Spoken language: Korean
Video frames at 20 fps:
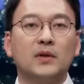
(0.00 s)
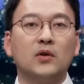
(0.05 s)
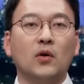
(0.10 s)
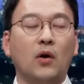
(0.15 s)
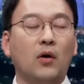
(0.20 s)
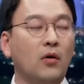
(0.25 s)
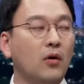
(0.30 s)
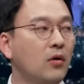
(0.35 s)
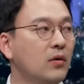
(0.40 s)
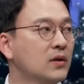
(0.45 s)

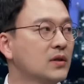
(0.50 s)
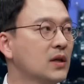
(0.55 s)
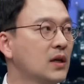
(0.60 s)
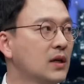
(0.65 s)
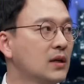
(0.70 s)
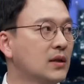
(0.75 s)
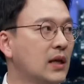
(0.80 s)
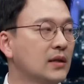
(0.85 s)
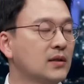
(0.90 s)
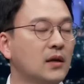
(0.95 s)
여러 이제
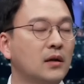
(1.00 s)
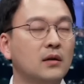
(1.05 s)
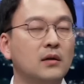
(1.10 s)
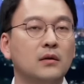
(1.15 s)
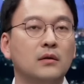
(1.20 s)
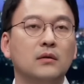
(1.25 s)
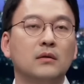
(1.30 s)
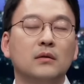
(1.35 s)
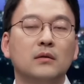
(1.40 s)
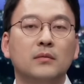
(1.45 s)

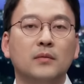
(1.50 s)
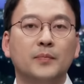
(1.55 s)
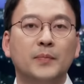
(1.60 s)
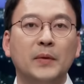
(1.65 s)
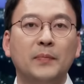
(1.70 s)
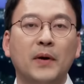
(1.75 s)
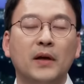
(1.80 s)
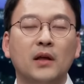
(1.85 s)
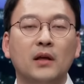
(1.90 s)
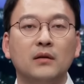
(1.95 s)
대상을
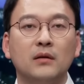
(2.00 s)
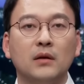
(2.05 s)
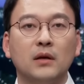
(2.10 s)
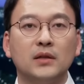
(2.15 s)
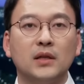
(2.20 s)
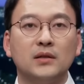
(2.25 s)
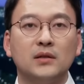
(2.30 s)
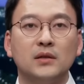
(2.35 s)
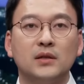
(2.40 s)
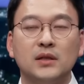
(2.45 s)
비판하는 게
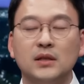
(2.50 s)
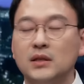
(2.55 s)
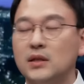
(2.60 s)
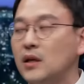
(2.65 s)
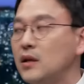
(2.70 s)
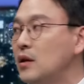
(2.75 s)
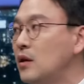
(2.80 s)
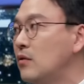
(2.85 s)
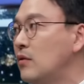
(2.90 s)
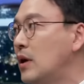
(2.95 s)
사실
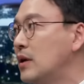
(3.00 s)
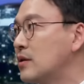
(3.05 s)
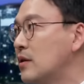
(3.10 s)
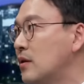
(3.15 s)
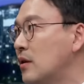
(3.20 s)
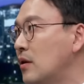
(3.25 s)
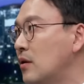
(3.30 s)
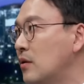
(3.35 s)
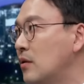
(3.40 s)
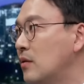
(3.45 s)
칭찬이기도
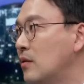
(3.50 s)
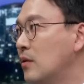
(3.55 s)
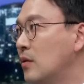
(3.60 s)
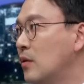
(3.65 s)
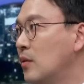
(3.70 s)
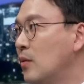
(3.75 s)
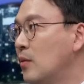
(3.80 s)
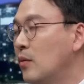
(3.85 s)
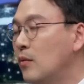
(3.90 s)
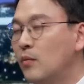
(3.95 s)
하잖아요.
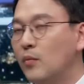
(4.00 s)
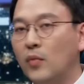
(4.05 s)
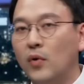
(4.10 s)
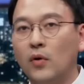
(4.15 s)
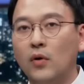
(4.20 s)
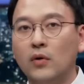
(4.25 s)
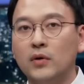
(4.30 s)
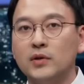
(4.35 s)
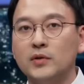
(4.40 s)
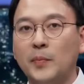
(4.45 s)
음.
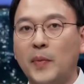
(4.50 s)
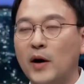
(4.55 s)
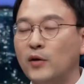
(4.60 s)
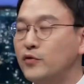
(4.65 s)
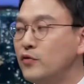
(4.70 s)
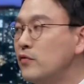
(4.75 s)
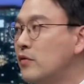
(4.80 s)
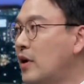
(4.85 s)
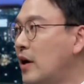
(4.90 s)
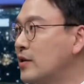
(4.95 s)
뭐 그래서
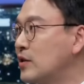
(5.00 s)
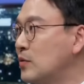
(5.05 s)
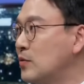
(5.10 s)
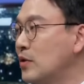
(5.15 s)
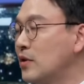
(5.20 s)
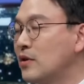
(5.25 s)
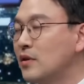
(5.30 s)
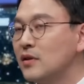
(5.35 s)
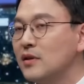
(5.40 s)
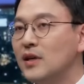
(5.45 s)
방송국
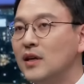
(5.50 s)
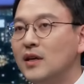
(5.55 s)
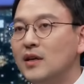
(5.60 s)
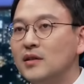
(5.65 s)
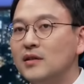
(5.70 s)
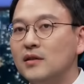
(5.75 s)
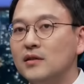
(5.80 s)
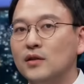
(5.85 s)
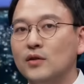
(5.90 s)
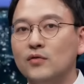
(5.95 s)
가시면은
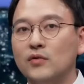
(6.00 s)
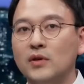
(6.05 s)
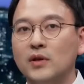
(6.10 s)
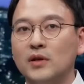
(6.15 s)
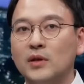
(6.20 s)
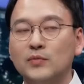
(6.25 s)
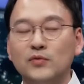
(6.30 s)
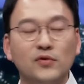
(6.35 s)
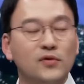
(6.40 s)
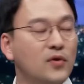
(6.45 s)
실제 우리
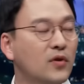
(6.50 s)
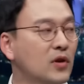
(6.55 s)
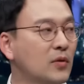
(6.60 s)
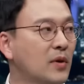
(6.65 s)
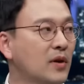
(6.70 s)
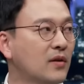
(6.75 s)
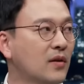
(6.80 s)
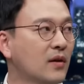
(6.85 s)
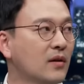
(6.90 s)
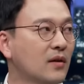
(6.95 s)
김준
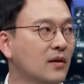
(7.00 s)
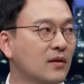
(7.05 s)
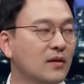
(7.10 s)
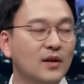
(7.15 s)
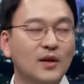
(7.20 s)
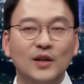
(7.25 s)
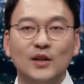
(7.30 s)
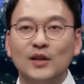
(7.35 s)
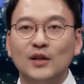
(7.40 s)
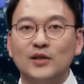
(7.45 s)
형님한테는
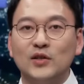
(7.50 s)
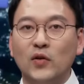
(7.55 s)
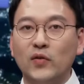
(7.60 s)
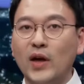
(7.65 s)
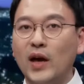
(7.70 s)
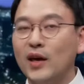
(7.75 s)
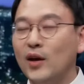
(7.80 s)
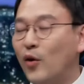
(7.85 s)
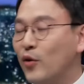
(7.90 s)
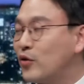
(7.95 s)

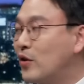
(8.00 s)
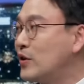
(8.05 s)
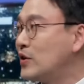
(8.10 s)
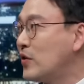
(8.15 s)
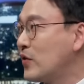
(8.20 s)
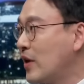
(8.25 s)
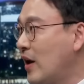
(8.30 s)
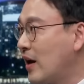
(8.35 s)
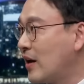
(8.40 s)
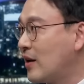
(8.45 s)
성향이 어떤
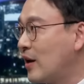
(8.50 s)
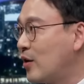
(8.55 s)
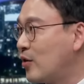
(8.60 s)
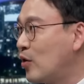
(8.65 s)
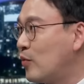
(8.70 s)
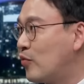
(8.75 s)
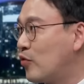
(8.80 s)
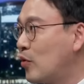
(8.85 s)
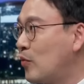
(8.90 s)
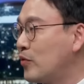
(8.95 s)
성향이냐 이런 거
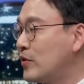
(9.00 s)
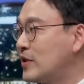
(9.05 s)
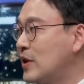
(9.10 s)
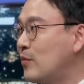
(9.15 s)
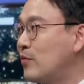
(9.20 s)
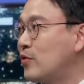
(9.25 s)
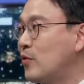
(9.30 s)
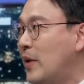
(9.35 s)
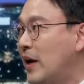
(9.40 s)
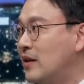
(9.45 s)
물어보는
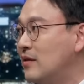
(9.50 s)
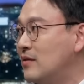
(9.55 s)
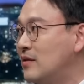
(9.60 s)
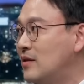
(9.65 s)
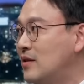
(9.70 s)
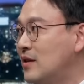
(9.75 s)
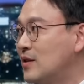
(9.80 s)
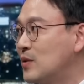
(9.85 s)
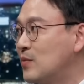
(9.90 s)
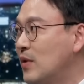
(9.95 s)
사람들도
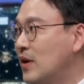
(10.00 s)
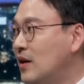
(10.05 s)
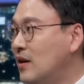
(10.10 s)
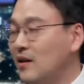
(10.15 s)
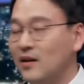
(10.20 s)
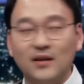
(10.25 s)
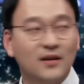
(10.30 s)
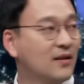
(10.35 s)
많지 않습니까? 아니 이런